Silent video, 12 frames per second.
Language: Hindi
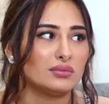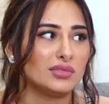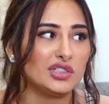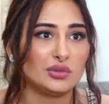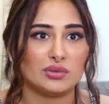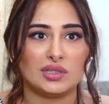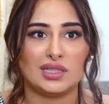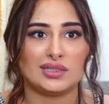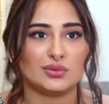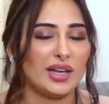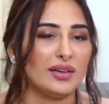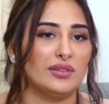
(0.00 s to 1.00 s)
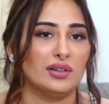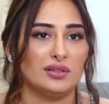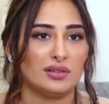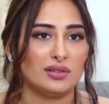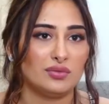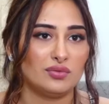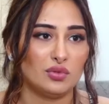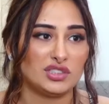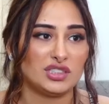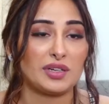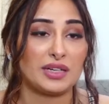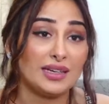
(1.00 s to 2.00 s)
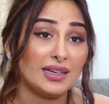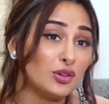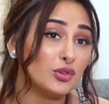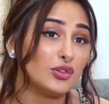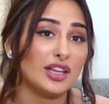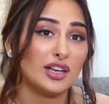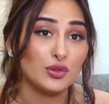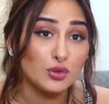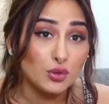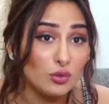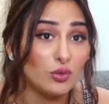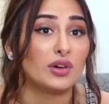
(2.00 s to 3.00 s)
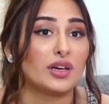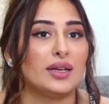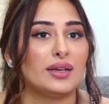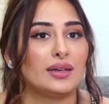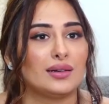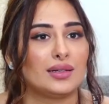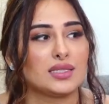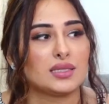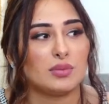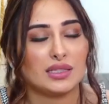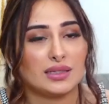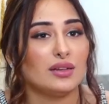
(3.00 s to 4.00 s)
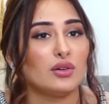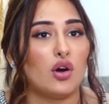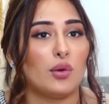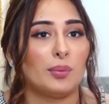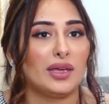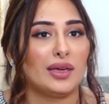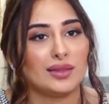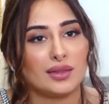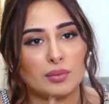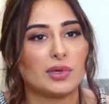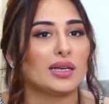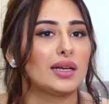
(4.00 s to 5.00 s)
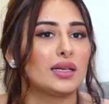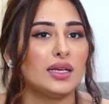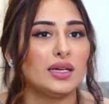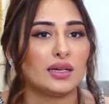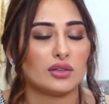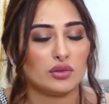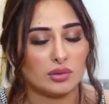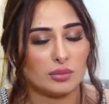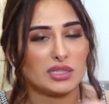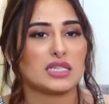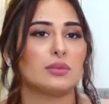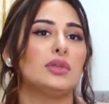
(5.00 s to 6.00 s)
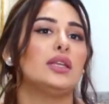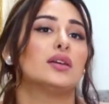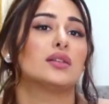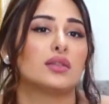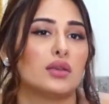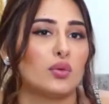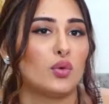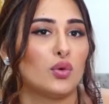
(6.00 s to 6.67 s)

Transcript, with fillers: क्यूटनेस वट वो जब रियल होता है ना तो लोग कनेक्ट करते हैं जब लगता है ना कॉपी है तब कनेक्ट नहीं करते हो तब अच्छे भी नहीं लगते हो